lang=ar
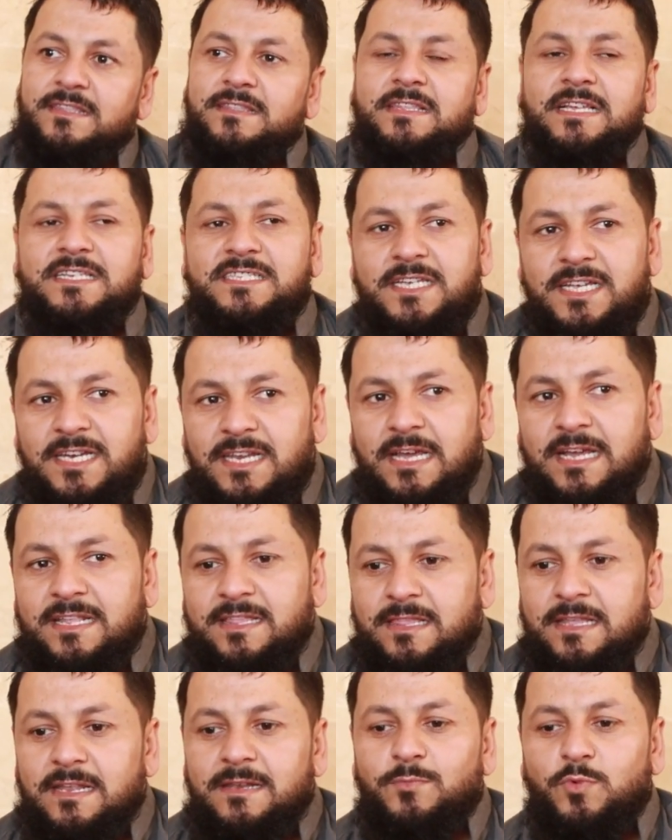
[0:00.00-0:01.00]

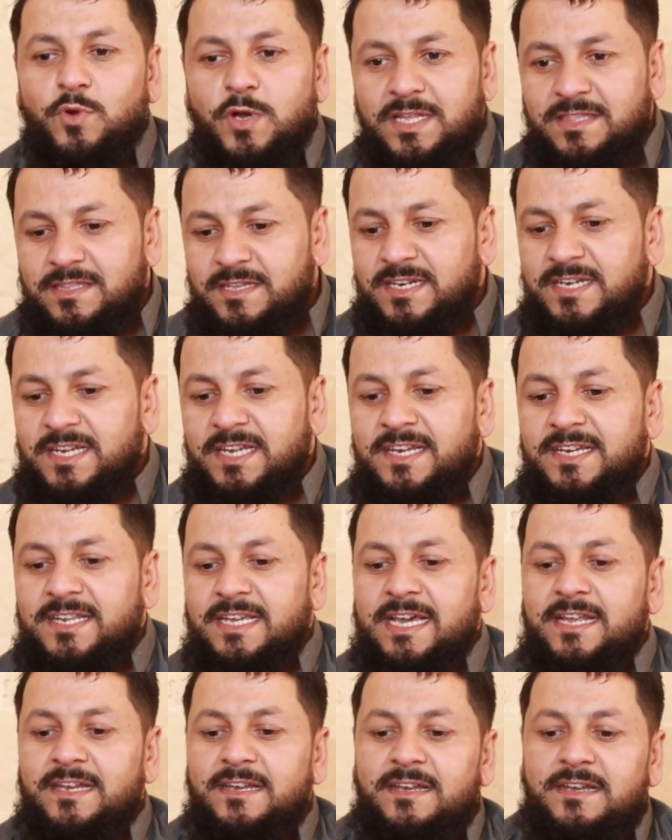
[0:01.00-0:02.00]
تسهيلات للمواطنين
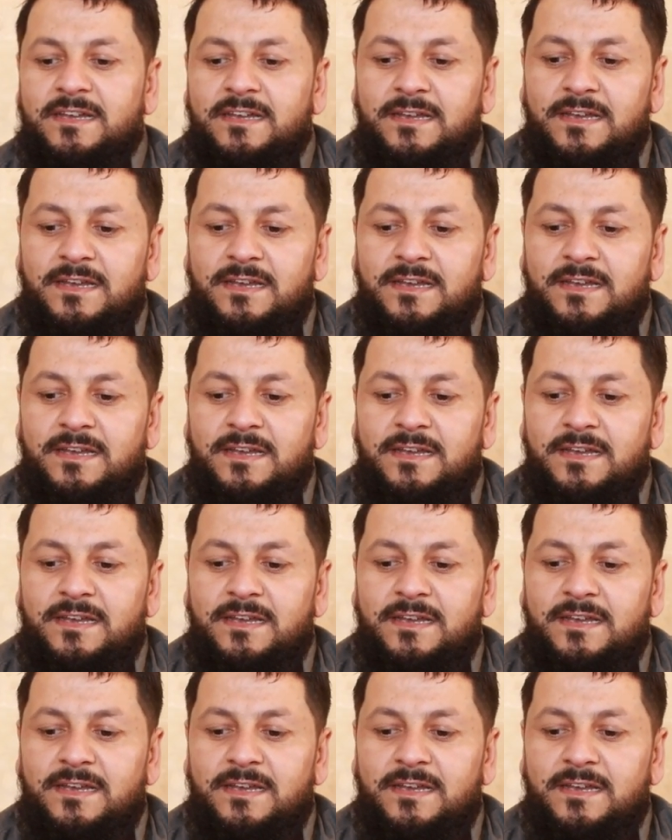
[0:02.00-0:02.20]
يعني